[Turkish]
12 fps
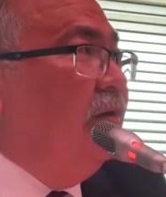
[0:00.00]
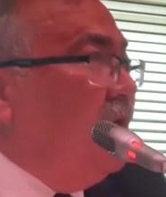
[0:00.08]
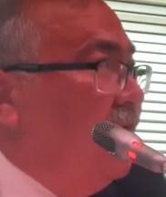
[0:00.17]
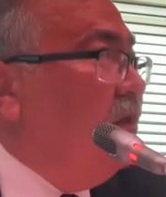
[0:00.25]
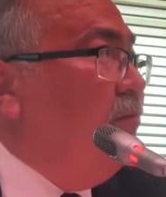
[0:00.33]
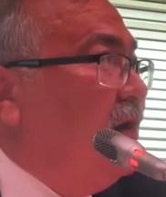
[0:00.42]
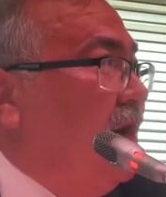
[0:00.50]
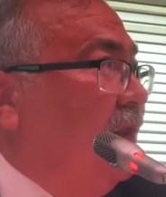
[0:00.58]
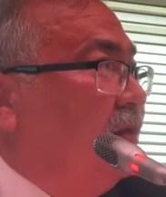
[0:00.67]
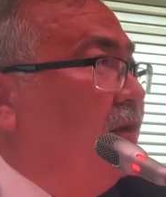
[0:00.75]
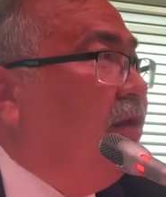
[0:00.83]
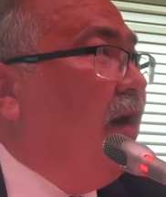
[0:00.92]
Yargı mı
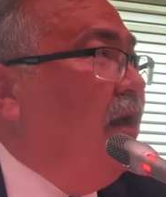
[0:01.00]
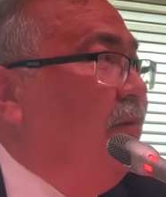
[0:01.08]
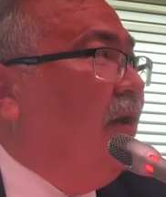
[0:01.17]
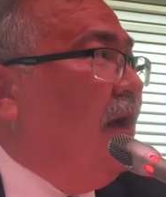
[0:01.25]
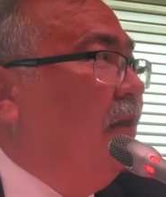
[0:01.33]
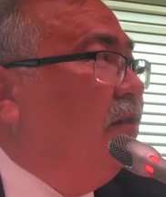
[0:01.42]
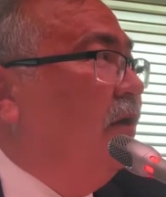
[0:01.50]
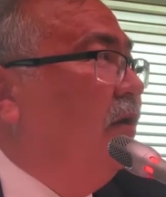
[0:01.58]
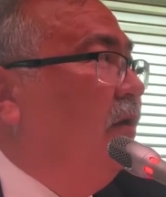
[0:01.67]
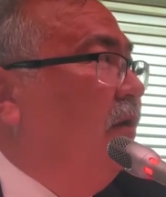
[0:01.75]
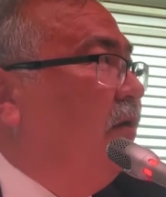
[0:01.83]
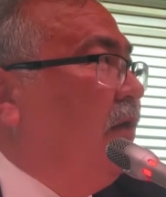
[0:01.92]
kaldı? Hikaye mi kaldı?
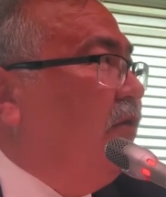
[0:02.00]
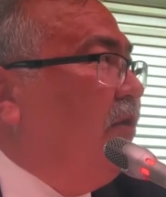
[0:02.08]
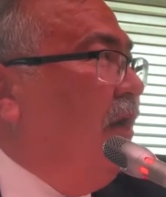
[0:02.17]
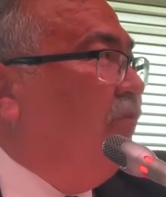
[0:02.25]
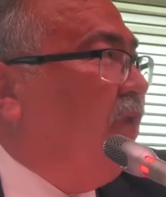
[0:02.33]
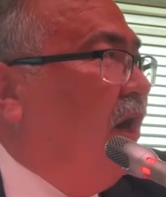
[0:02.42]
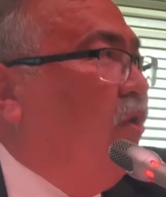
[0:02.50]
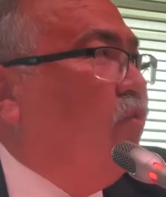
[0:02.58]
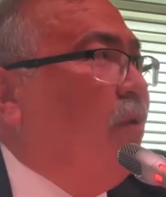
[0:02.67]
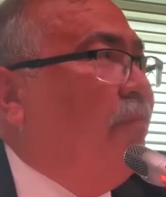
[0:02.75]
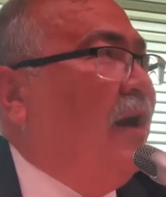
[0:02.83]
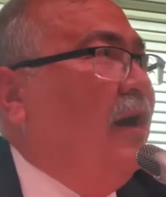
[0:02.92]
Geçen hafta
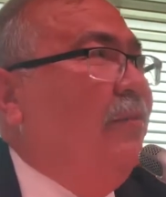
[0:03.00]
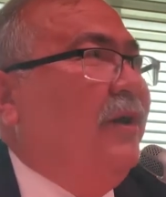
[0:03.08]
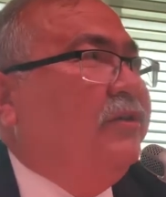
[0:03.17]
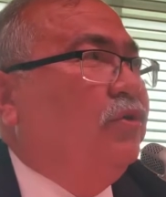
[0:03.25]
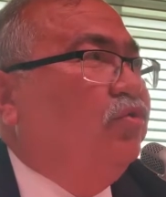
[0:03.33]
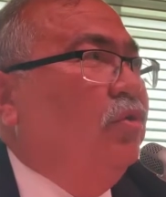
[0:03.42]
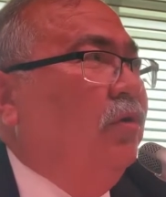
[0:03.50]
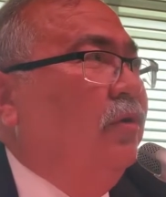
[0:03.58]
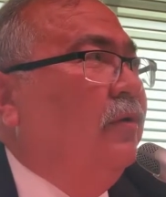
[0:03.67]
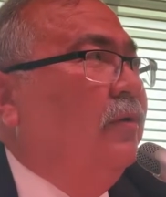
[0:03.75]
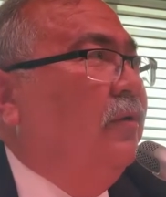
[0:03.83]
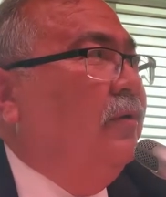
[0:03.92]
Avrupa Parlamentosu
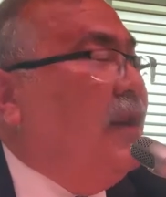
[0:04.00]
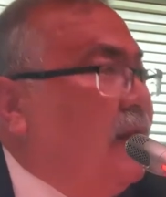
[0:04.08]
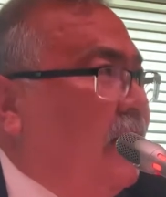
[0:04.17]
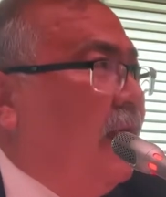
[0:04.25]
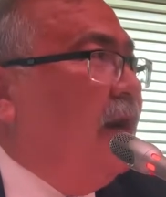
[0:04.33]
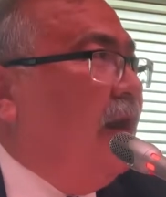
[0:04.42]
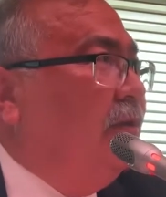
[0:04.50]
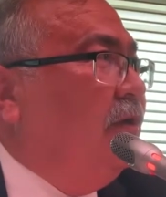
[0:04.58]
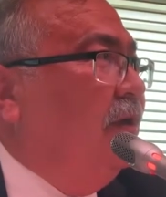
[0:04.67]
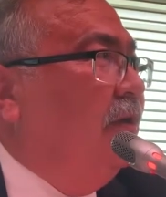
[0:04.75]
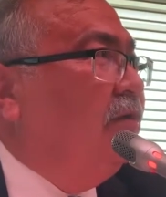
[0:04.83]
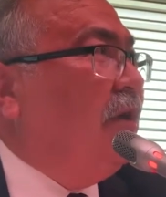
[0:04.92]
ne karar
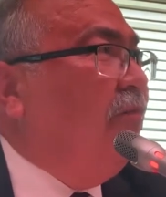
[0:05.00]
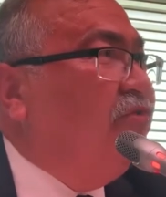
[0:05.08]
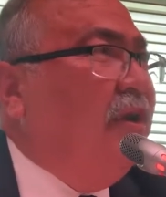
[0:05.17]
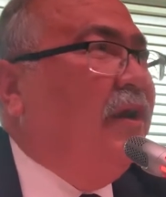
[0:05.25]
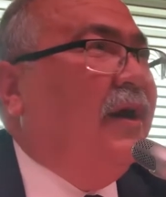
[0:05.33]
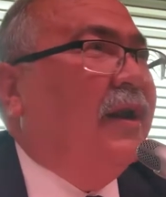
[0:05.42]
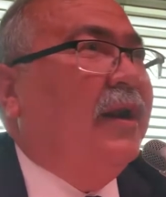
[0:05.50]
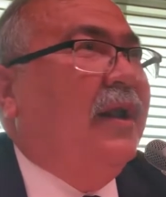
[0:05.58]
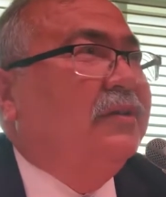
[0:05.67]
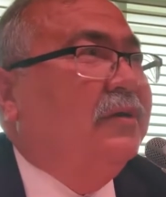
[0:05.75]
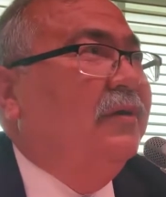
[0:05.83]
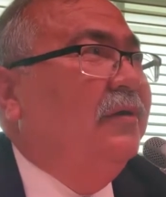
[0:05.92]
aldı? Tavsiye kararı
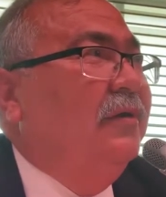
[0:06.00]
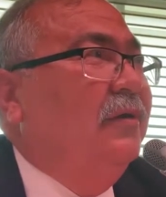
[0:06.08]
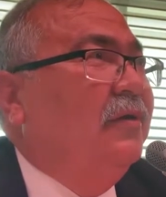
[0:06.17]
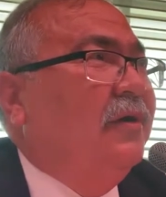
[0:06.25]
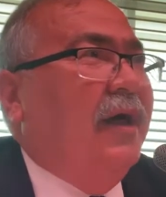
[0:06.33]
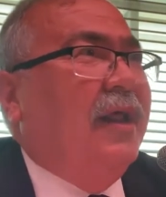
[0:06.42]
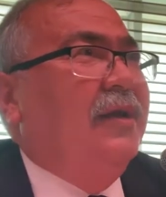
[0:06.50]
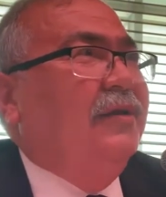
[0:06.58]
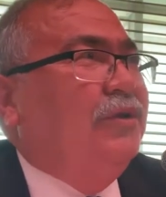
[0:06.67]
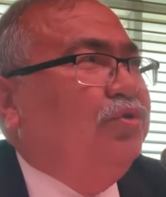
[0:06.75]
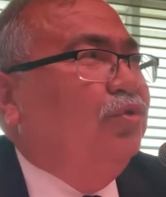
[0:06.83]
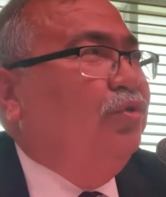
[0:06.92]
aldı.
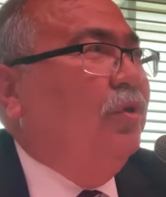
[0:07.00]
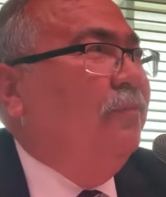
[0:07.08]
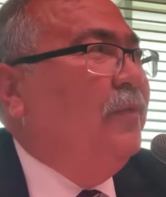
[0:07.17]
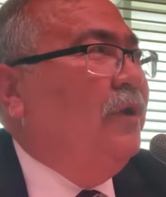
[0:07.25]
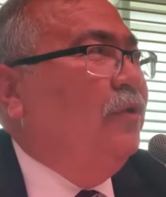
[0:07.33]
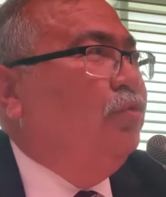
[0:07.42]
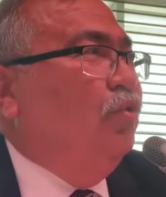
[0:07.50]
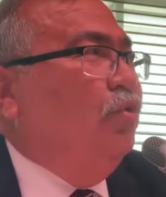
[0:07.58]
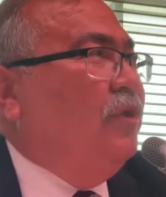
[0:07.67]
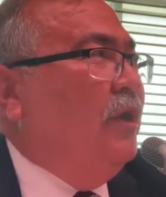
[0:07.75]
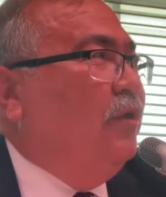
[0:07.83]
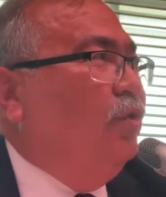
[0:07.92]
Kararında şu diyor.
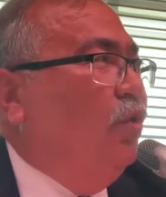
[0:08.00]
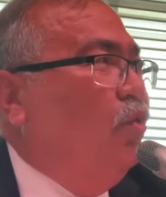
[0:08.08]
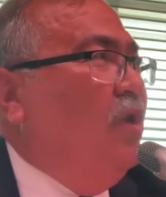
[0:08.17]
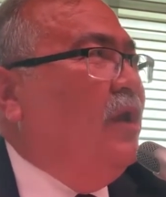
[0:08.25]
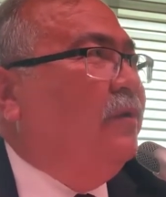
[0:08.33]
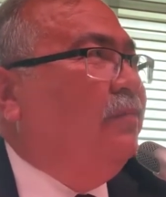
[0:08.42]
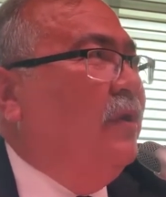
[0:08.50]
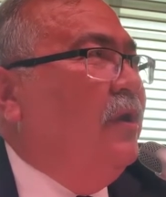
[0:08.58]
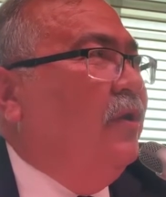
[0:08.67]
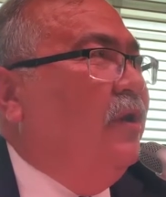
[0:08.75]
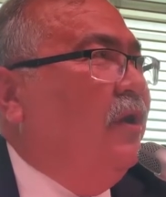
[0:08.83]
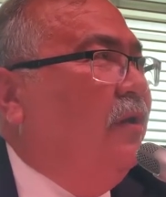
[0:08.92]
Türkiye diyor üyelik
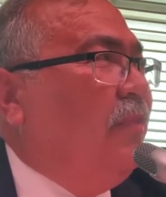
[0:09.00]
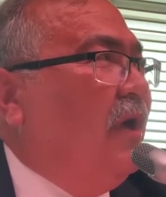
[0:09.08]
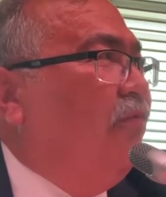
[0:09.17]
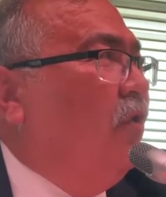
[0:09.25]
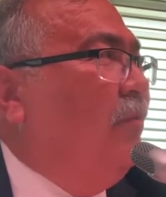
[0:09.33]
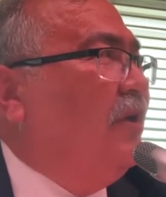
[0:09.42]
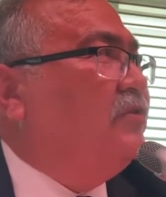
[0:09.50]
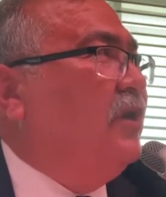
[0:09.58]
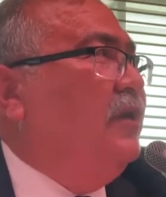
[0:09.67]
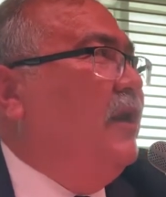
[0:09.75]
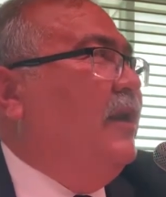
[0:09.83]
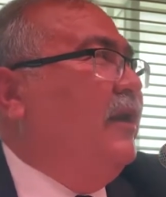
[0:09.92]
e,
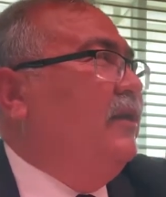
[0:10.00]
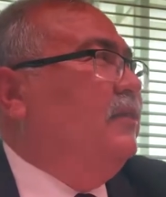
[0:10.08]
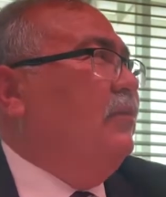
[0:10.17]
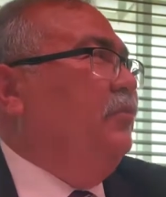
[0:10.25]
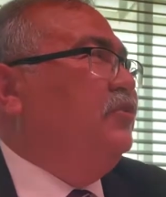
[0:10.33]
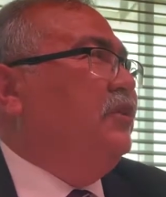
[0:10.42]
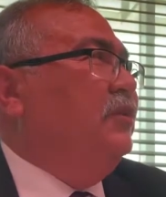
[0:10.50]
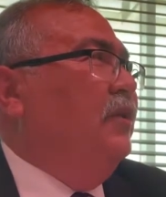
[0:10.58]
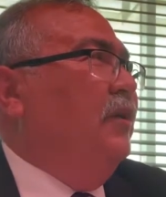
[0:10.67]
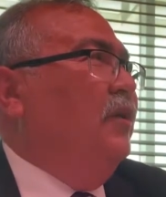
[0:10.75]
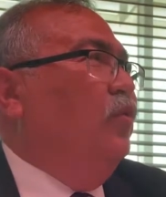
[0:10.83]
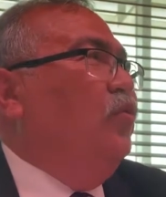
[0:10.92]
performanslarını yerine getirmemiştir.
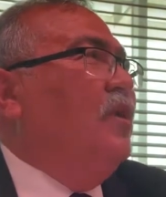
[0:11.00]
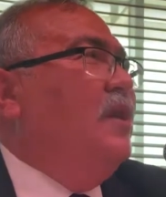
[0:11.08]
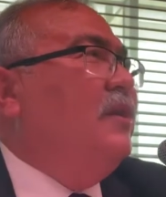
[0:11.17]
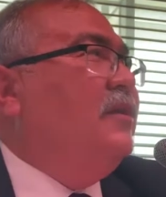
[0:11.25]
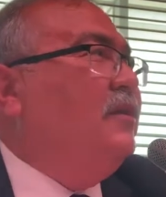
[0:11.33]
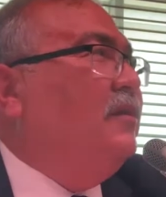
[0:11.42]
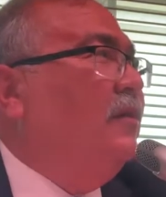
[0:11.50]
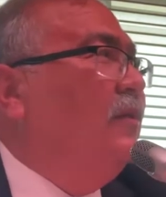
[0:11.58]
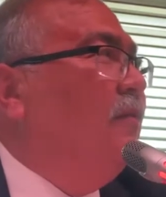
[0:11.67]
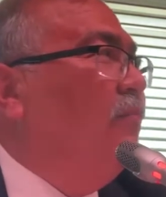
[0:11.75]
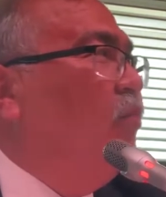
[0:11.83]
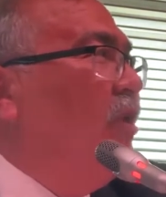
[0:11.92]
Üyelik
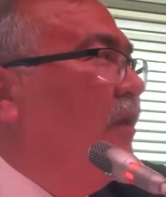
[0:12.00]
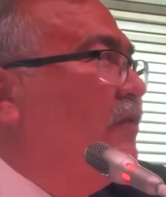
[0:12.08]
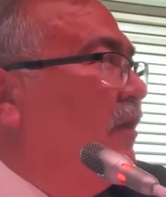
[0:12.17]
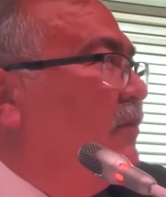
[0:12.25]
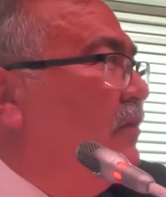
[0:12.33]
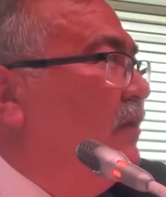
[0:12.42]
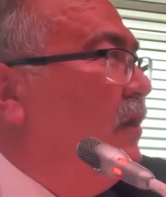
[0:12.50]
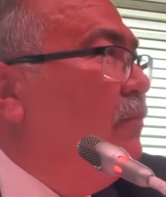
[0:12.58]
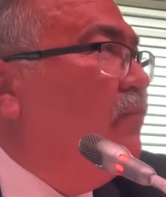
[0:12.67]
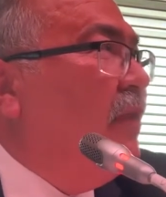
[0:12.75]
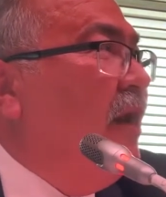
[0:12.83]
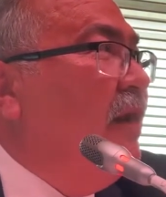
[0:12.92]
müracaatını
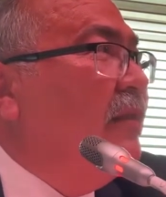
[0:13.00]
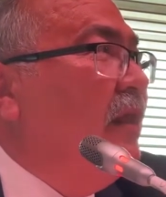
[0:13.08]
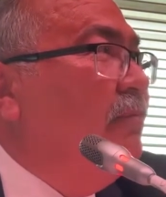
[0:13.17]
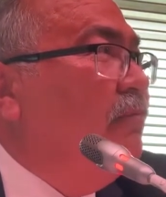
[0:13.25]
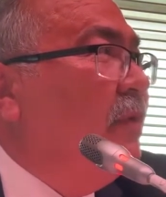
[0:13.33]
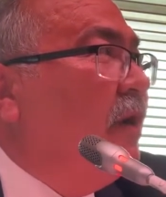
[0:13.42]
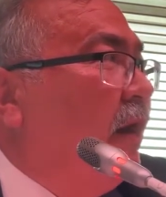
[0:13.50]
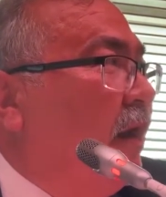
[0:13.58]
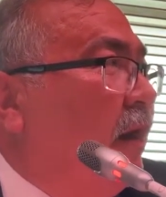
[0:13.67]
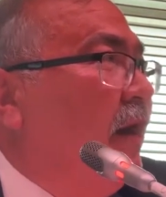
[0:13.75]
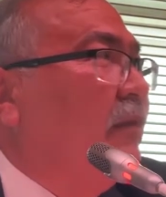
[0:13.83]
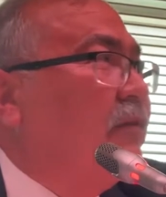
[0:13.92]
iptal edelim
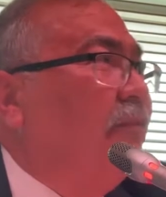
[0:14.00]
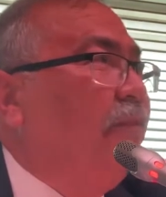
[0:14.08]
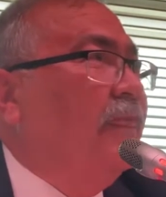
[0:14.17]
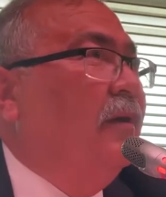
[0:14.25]
kararı aldı.